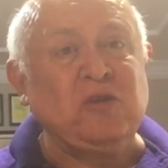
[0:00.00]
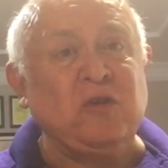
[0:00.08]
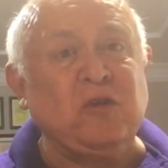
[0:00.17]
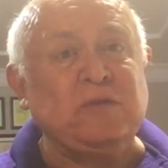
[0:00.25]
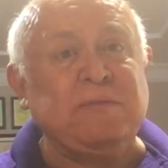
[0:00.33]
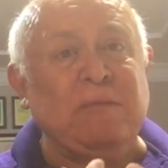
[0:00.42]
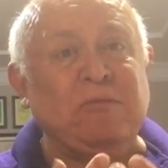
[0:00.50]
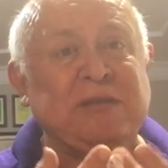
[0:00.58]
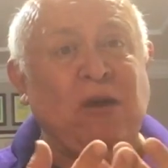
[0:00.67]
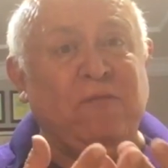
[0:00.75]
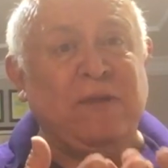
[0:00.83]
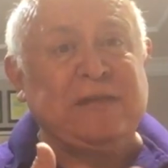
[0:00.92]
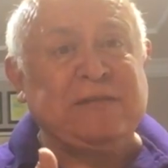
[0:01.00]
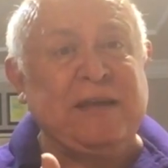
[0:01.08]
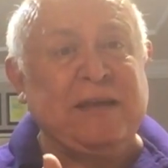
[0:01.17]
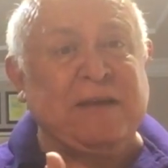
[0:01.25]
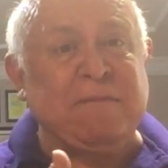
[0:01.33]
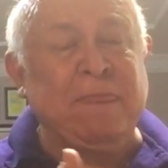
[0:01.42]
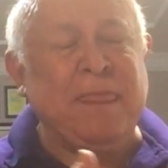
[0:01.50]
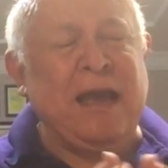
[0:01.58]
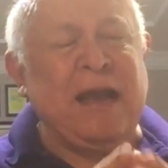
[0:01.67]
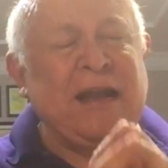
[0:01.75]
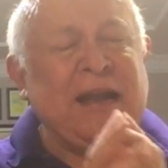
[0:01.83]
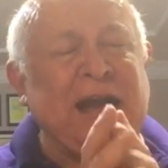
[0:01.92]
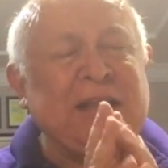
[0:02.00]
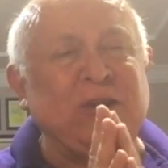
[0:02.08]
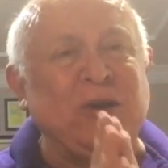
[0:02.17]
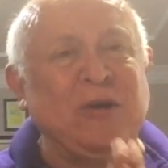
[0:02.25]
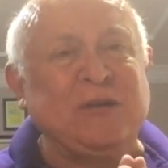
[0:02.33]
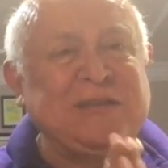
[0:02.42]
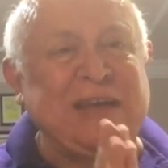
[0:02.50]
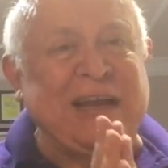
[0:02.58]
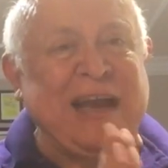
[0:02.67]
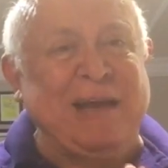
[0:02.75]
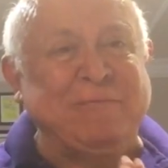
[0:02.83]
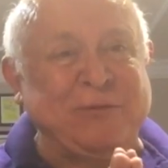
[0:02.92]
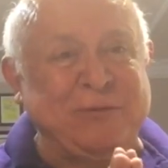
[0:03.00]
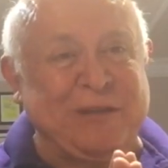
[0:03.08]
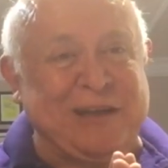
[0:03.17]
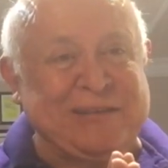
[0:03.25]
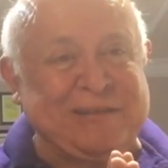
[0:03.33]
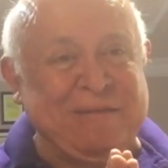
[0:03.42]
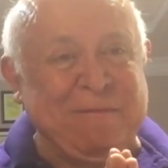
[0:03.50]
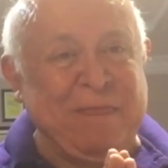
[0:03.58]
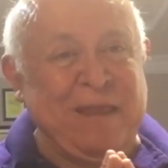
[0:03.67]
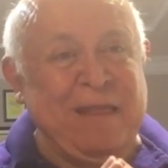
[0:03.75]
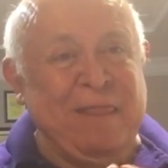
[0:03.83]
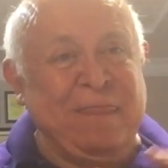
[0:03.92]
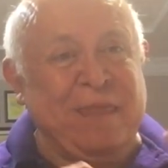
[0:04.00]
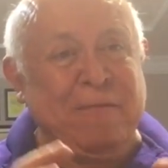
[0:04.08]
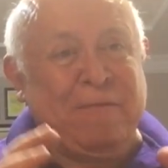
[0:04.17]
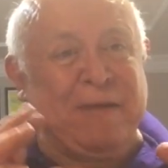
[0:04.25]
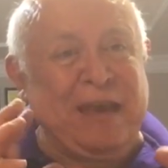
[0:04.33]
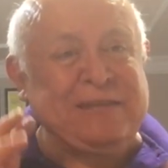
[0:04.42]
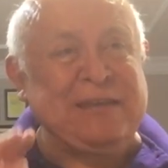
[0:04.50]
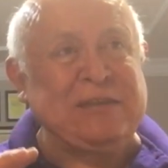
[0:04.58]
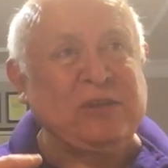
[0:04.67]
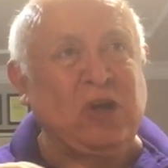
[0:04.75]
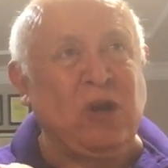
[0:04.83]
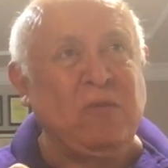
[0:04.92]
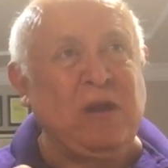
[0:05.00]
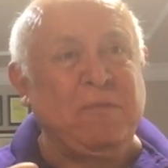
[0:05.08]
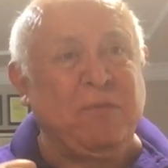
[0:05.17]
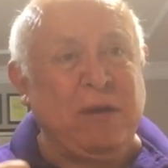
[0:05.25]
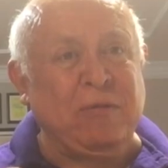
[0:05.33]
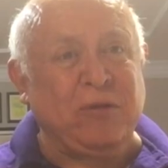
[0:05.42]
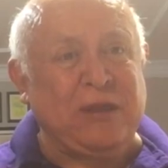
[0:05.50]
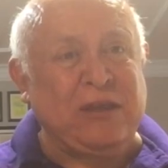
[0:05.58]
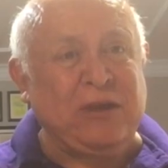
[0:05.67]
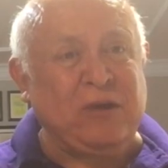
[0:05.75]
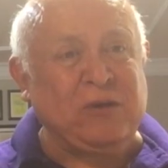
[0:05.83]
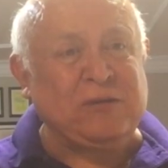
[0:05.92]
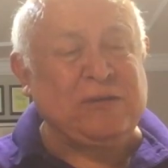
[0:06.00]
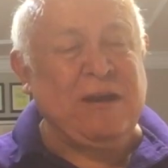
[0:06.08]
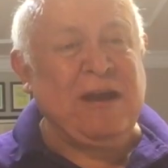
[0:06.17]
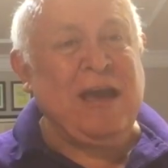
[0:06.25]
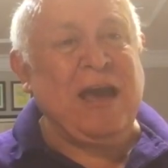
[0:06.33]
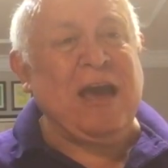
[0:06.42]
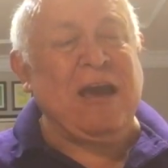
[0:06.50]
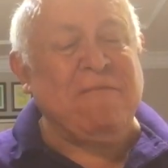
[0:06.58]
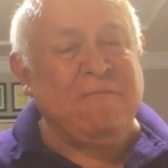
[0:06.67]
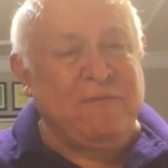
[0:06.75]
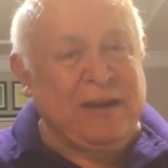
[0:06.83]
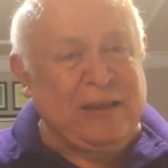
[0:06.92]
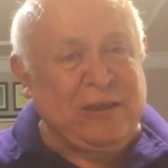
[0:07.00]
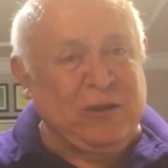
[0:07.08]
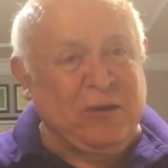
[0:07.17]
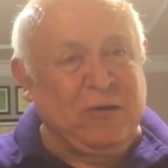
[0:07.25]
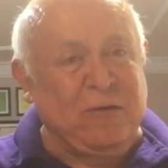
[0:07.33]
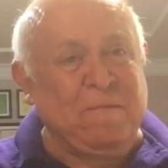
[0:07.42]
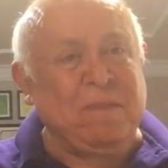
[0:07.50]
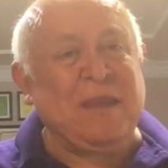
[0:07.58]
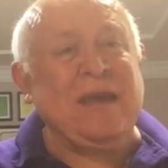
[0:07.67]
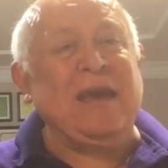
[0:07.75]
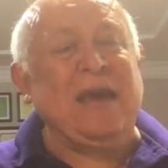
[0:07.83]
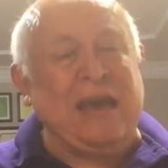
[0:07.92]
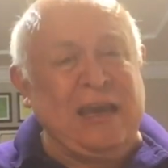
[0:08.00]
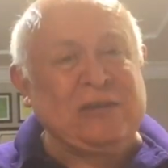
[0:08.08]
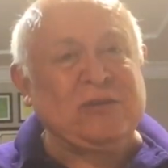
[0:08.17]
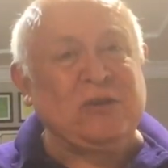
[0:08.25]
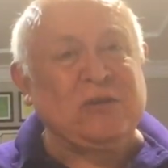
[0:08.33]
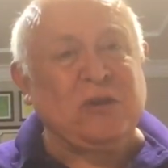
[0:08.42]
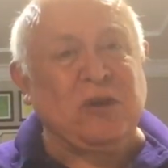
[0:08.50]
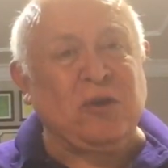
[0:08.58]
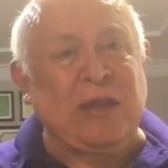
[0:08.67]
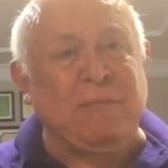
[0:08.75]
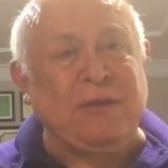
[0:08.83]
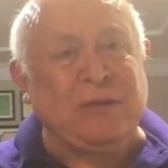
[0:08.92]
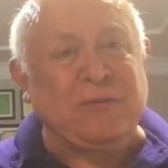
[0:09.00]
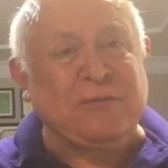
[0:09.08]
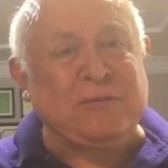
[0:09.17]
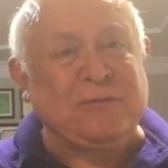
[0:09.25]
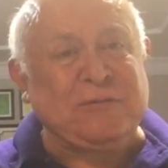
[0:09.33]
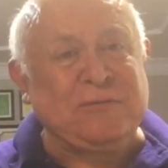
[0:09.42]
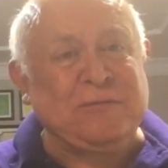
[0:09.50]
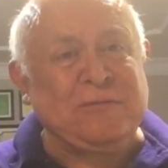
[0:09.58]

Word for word: e abbiamo 14 casi in cui il popolo di Dio affrontò questi coronavirus.